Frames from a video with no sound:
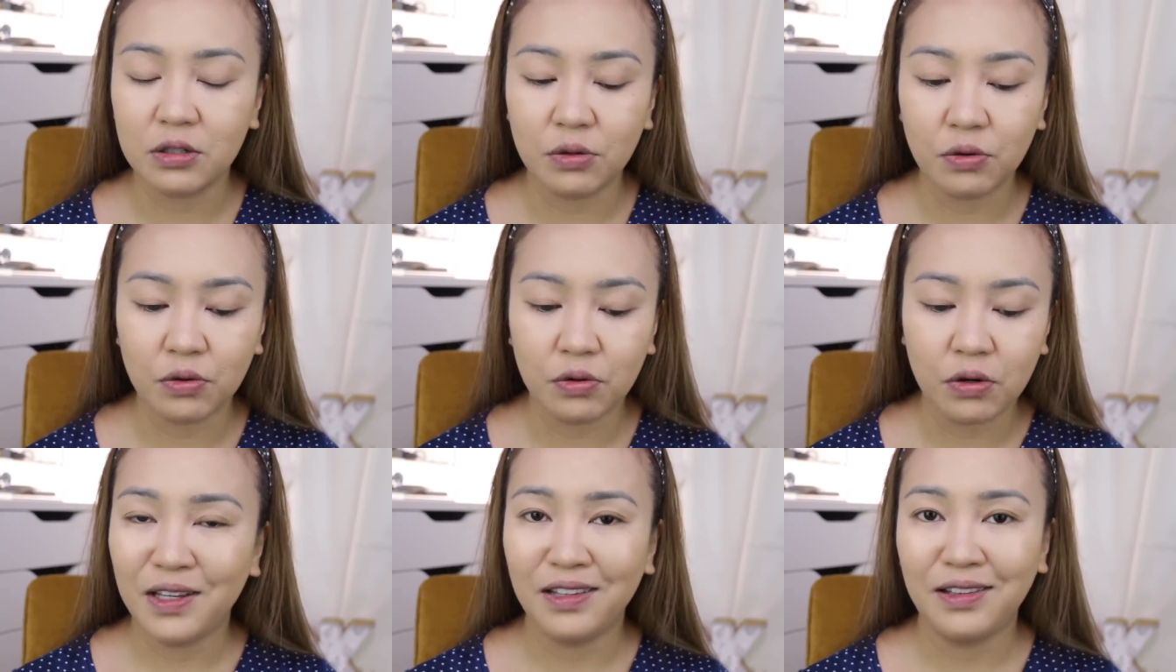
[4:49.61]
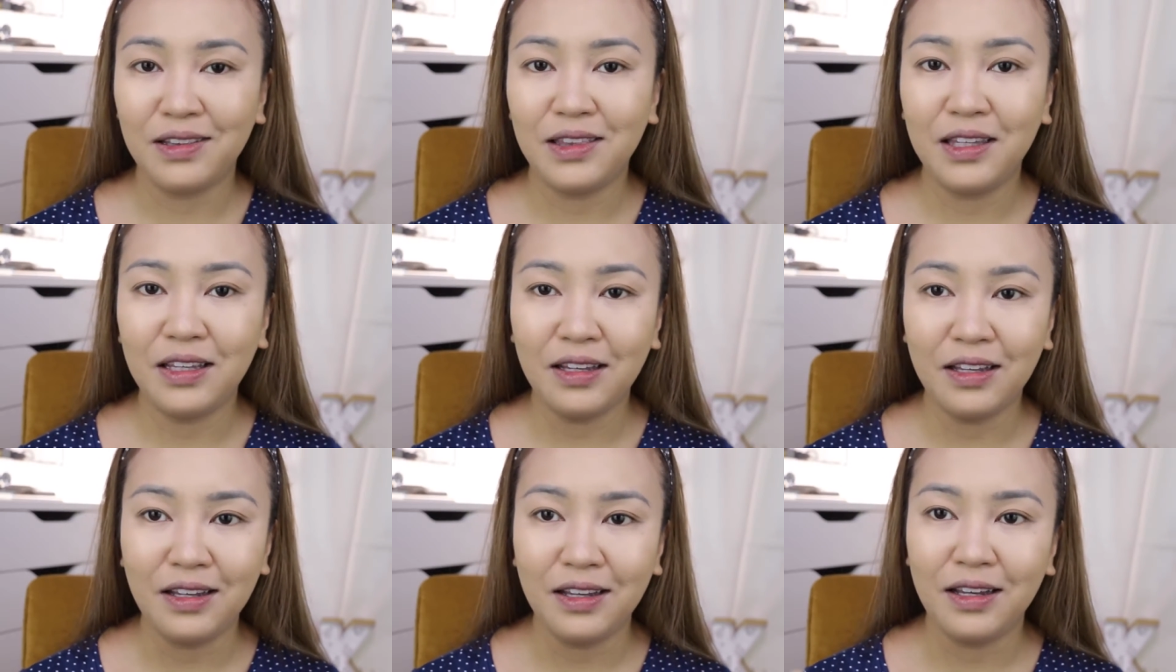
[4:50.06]
So,
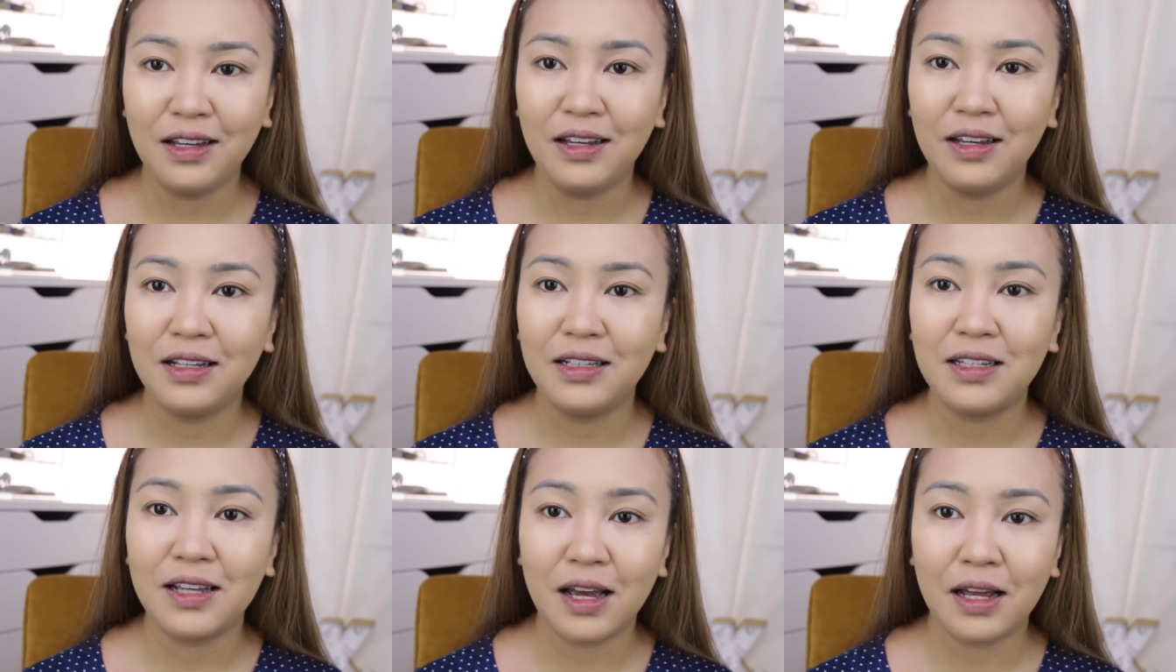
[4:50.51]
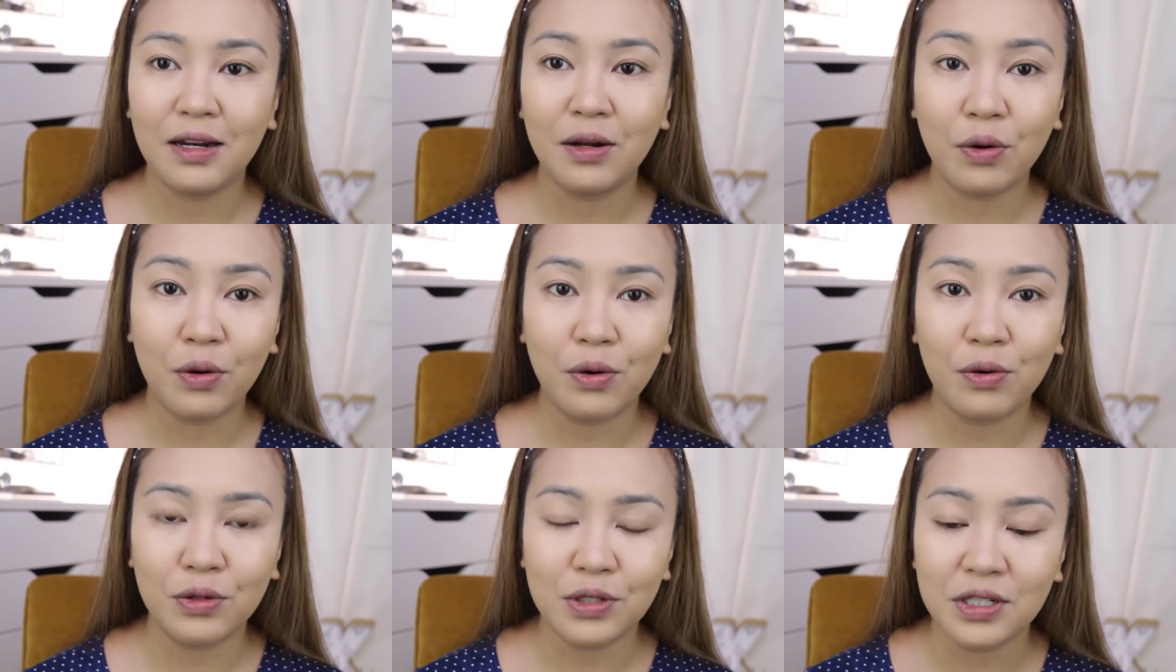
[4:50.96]
hindi niya
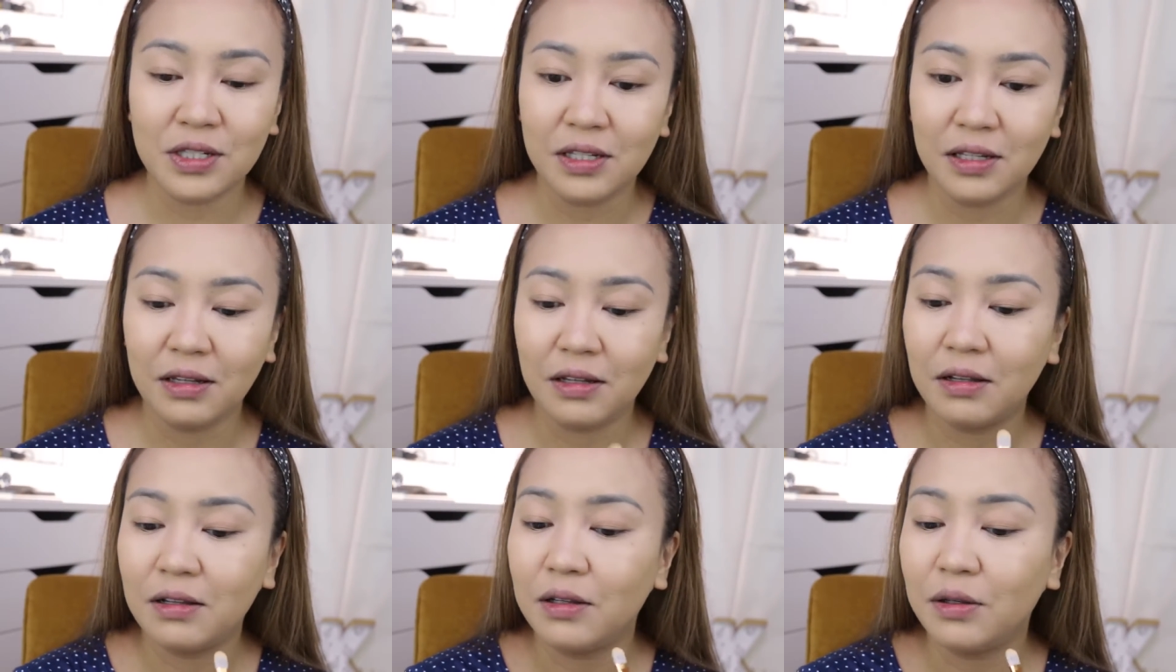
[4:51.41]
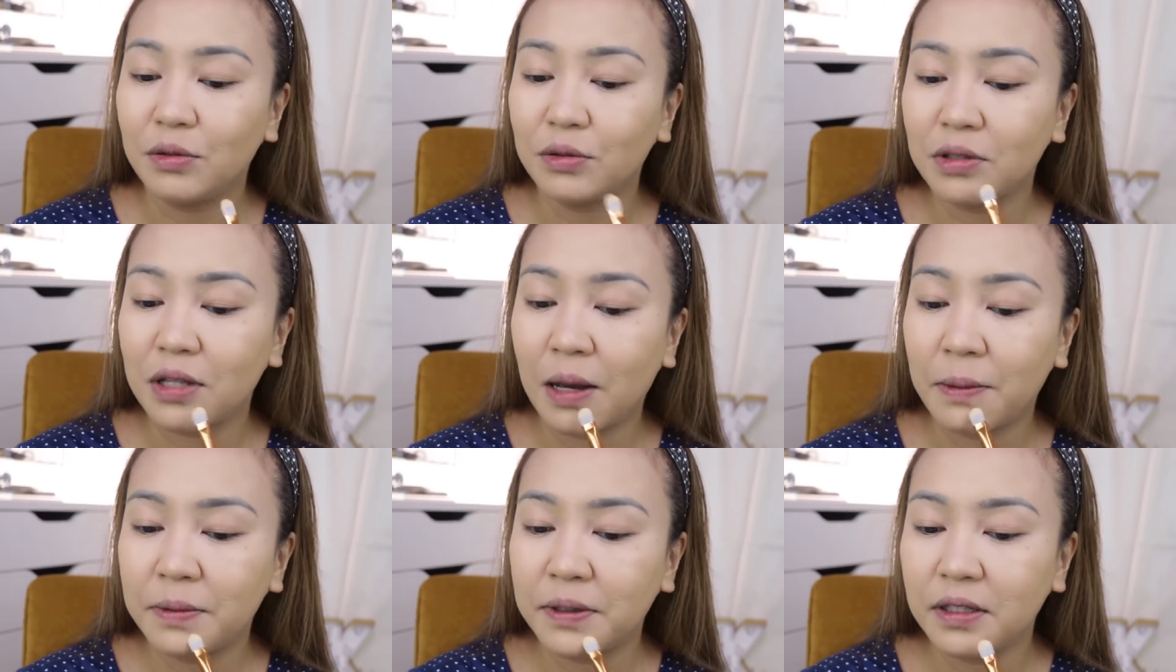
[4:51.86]
nako-conceal
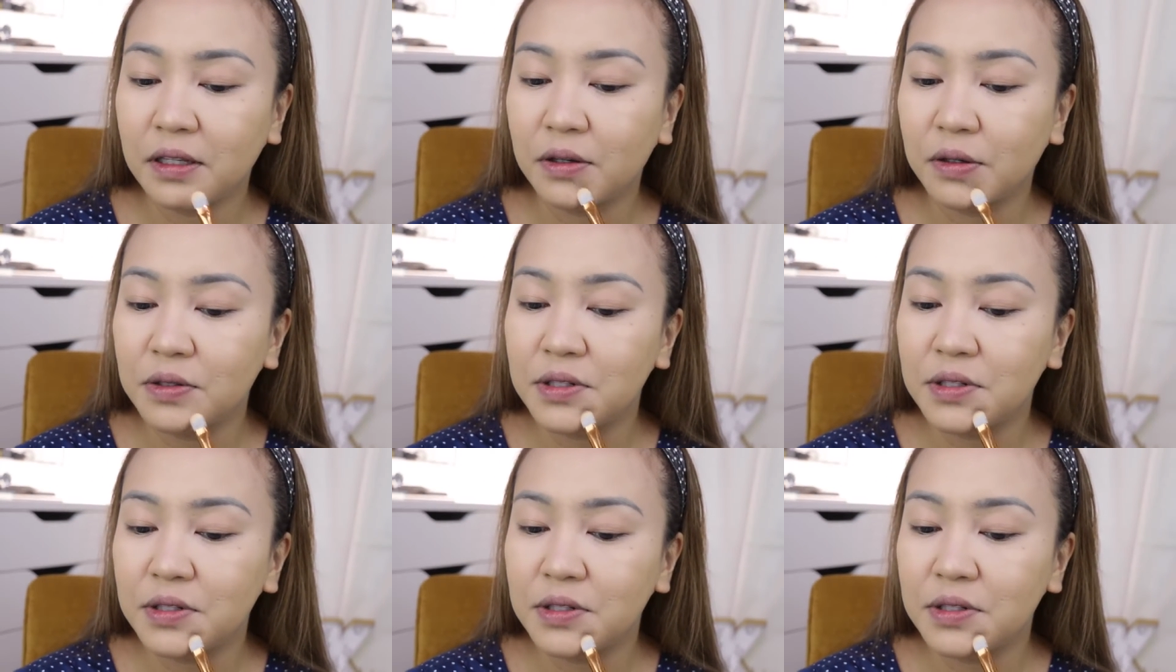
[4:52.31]
yung dapat